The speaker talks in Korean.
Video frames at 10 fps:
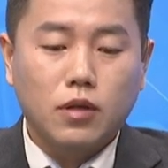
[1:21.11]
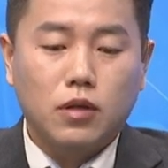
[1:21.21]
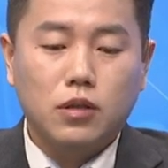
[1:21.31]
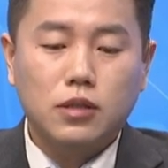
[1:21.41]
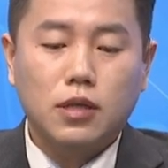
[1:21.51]

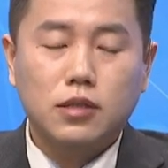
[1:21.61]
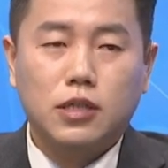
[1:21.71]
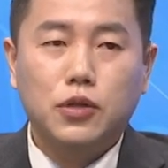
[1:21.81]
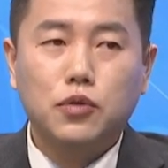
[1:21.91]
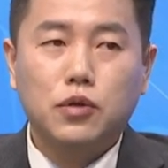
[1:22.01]
어, 일단
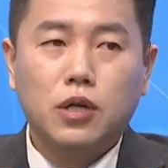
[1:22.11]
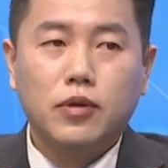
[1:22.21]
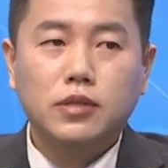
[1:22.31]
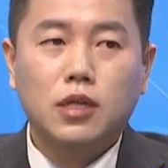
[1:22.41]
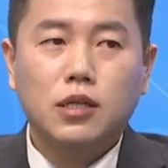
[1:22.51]
재료가
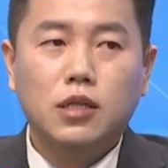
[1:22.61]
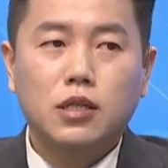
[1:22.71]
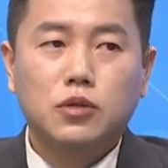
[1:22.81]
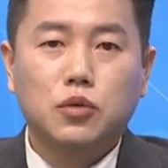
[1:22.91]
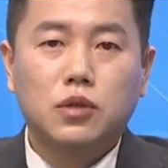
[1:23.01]

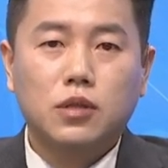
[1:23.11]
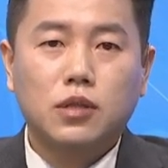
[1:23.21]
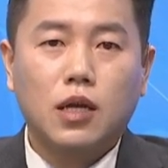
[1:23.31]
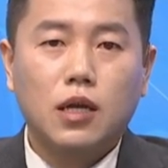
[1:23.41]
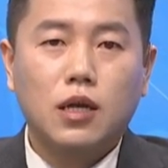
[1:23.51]
굉장히
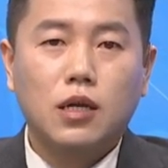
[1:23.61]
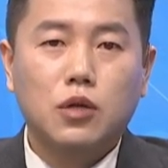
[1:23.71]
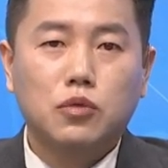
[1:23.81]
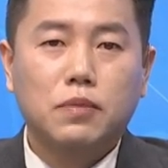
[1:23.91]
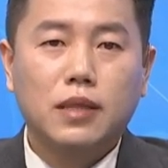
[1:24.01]

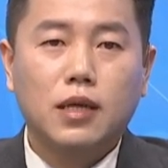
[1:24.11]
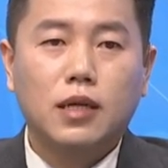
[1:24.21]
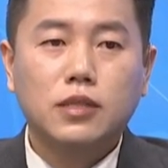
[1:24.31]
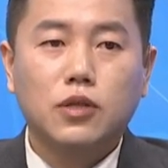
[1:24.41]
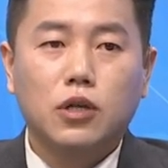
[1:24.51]
좋다라고 판단을
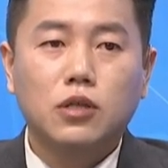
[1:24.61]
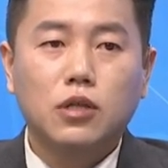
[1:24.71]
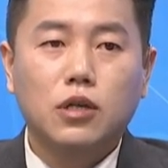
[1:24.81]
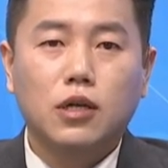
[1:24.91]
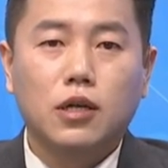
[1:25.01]
했어요.
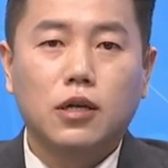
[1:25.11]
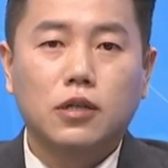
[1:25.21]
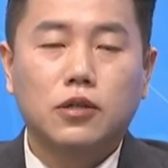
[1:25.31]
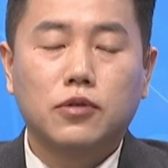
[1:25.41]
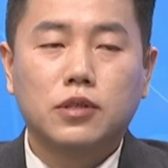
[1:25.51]
네,
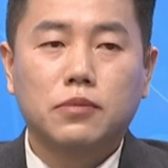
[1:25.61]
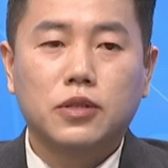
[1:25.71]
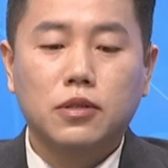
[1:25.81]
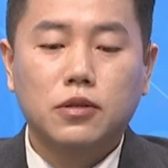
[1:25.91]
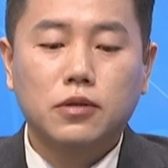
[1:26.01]
그런
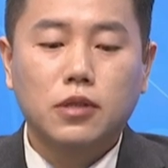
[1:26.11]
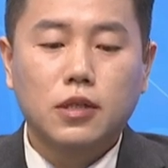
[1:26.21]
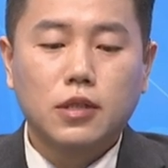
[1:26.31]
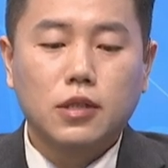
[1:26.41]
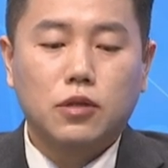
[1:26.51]
관점에서
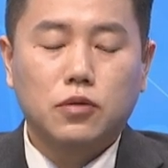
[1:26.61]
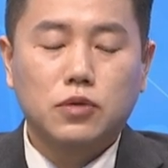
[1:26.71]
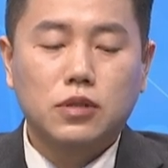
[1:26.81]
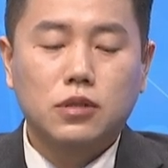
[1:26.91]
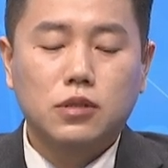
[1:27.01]

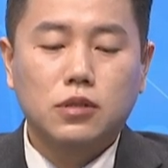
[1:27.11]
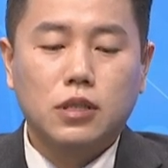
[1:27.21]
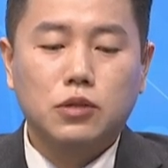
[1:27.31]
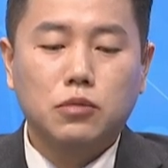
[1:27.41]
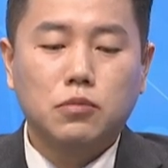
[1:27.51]
오늘
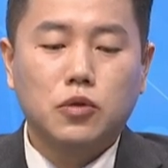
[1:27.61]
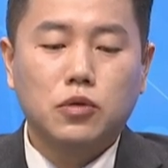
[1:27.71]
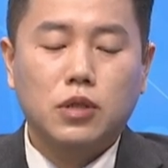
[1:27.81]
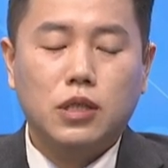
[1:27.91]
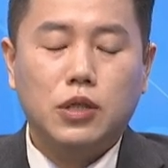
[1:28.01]
이
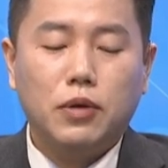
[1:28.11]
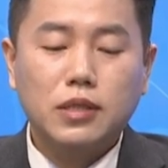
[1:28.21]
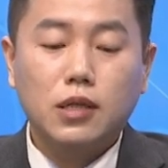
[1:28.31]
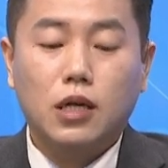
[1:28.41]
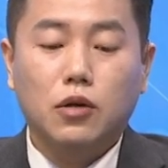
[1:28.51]
종목, 이
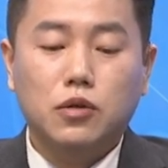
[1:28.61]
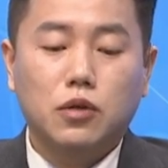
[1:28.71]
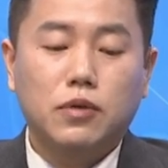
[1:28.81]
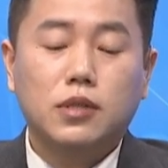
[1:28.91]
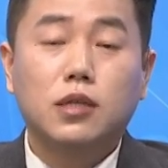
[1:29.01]
회사가
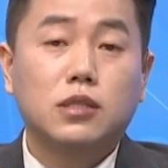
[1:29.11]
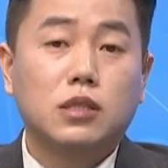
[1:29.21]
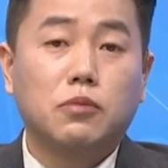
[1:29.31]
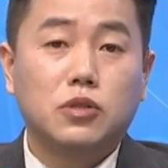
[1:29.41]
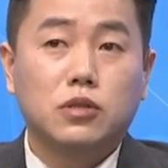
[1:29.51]
어떤
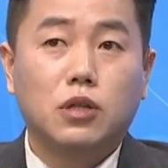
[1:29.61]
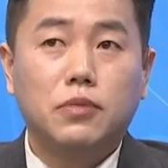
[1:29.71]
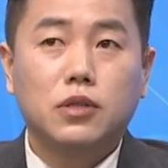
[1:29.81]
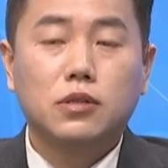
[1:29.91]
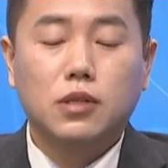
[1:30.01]
회사인지 먼저
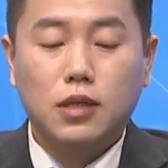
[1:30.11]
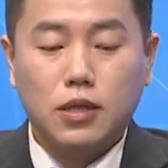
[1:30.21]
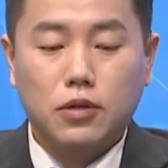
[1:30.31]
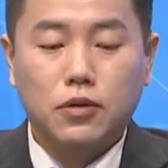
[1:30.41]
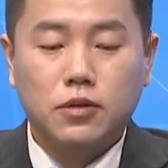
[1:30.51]
설명을 드리게
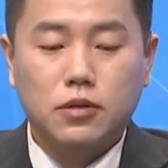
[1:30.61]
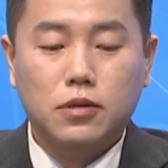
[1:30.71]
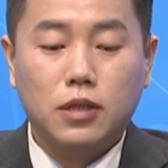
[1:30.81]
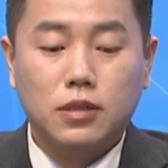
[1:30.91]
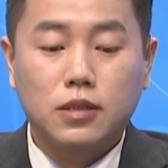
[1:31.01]
될 것
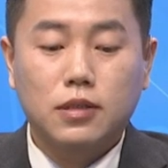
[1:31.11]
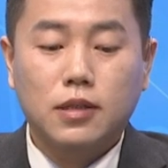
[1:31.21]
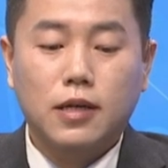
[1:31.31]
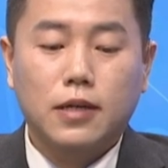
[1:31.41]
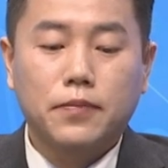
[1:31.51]

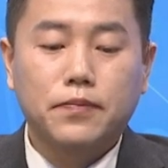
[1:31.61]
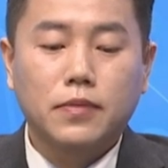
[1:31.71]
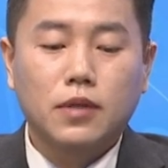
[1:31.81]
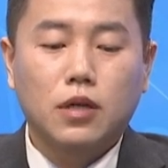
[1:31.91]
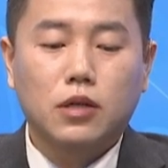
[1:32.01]
같은데
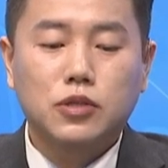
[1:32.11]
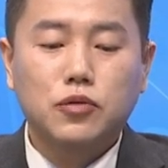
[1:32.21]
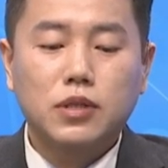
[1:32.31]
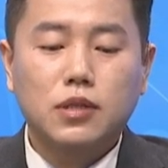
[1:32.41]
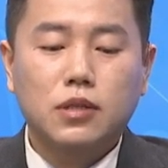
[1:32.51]
어,
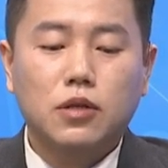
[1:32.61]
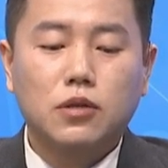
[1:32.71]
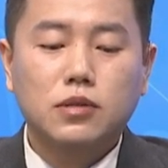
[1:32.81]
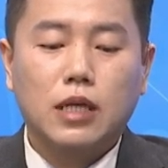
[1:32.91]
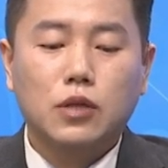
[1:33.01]

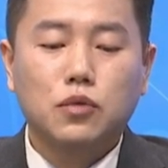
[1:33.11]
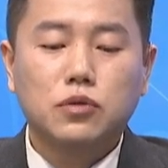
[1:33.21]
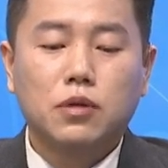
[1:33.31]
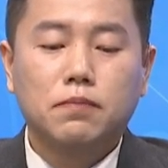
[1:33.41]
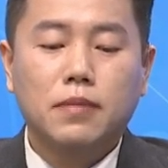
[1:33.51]
스위스턴 자동
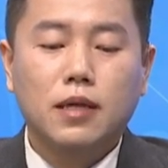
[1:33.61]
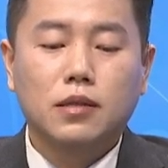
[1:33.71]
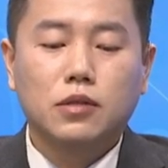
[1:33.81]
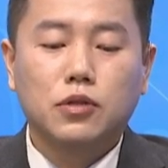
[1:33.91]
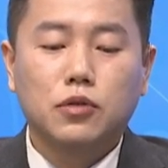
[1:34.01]

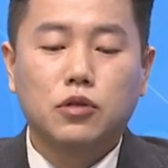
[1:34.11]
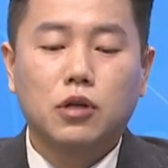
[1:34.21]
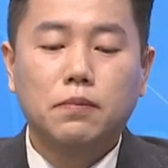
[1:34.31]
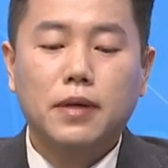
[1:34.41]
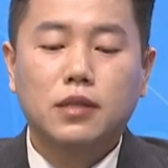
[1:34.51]
선반 그리고
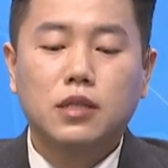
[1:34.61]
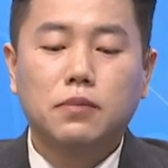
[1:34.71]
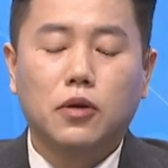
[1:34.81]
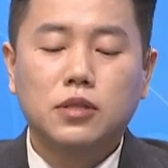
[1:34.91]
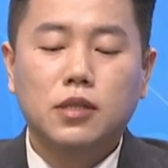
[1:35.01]
컴팩트
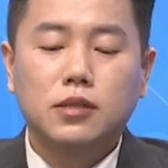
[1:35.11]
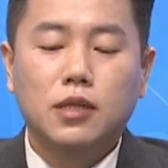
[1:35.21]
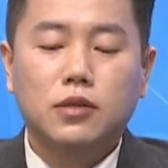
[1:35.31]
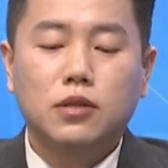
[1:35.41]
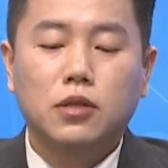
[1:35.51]
머시닝
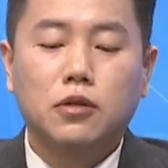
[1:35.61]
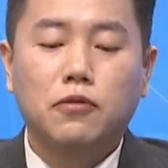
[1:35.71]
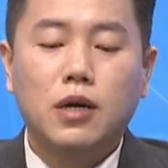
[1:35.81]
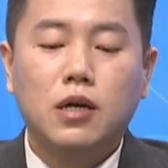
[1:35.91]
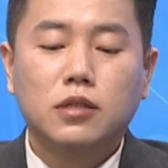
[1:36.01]

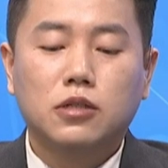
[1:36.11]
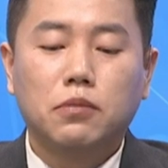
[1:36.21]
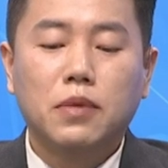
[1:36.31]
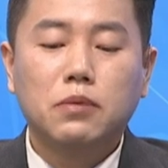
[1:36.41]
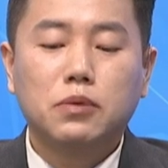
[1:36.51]
센터와
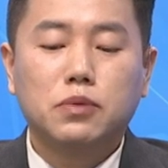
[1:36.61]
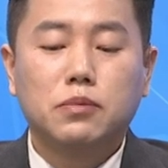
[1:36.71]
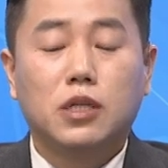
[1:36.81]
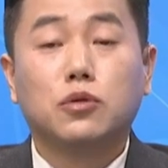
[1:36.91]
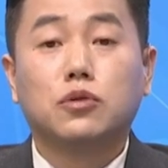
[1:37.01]
정밀 부품
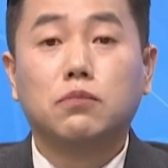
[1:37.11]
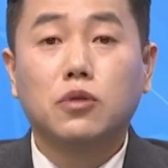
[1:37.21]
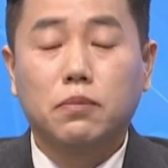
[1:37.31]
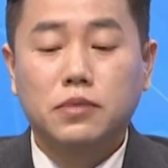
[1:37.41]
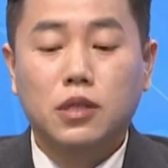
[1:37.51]
제조 전문
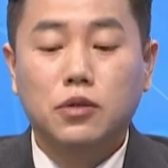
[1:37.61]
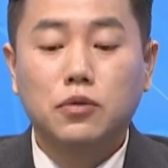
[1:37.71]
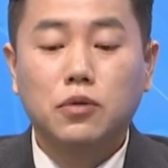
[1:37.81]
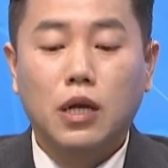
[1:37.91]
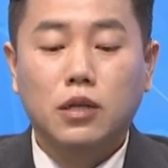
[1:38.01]

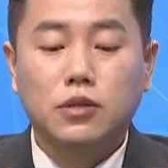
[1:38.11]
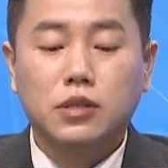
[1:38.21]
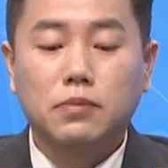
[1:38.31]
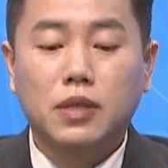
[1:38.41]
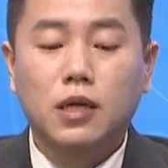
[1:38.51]
업체로 알려져
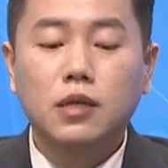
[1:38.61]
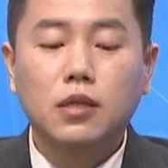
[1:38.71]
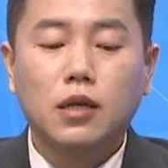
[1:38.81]
있습니다.